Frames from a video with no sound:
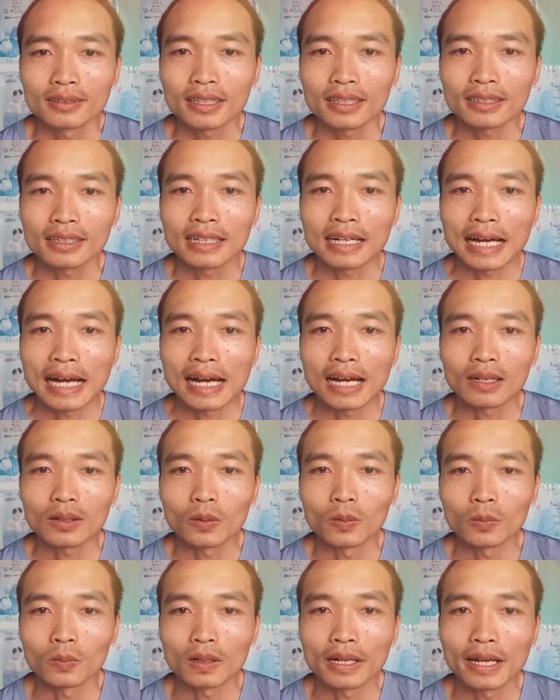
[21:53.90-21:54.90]
Tất cả
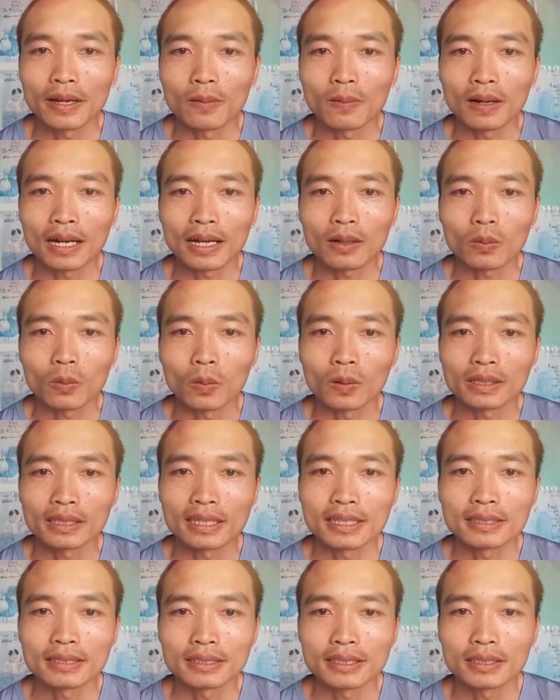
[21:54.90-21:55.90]
cũng đều là của
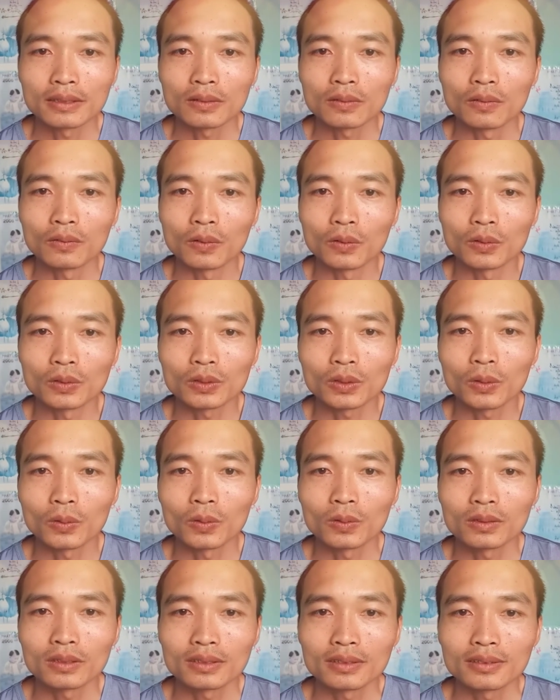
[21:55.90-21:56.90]
thiên nhiên, của vũ
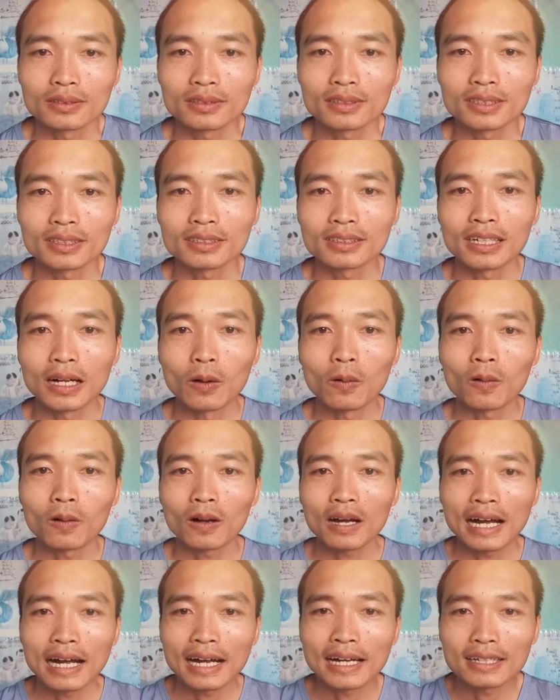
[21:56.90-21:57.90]
trụ, chứ đâu
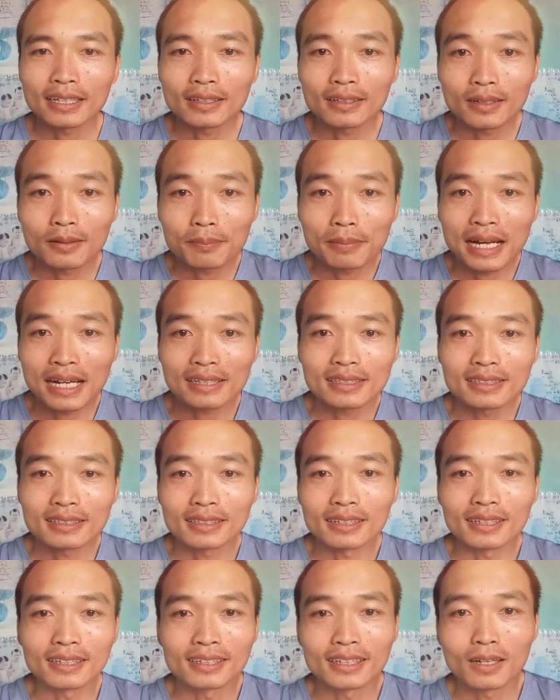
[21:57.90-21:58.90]
có ai có mang cái
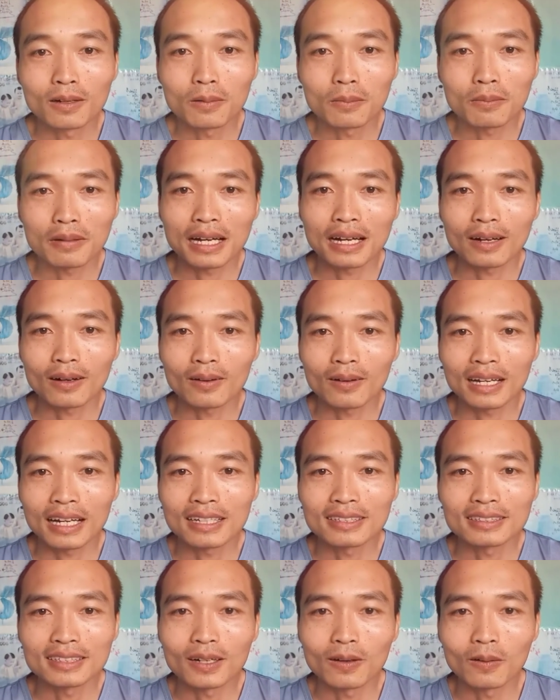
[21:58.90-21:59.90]
gì tới đâu mà gọi
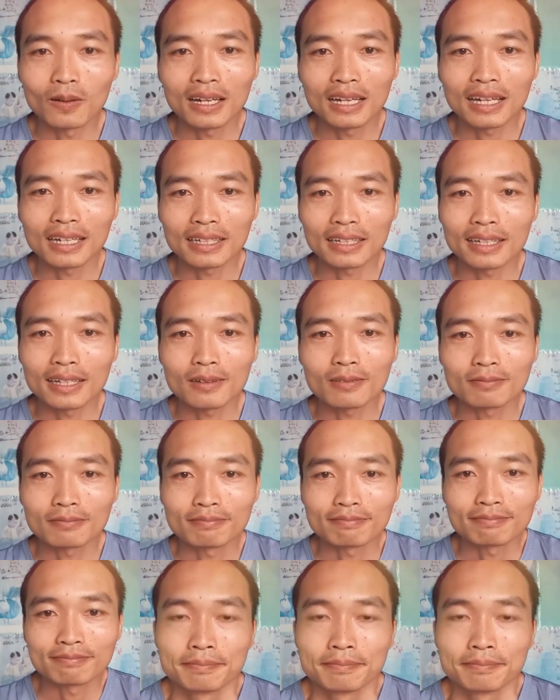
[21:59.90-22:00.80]
là giàu hay là nghèo.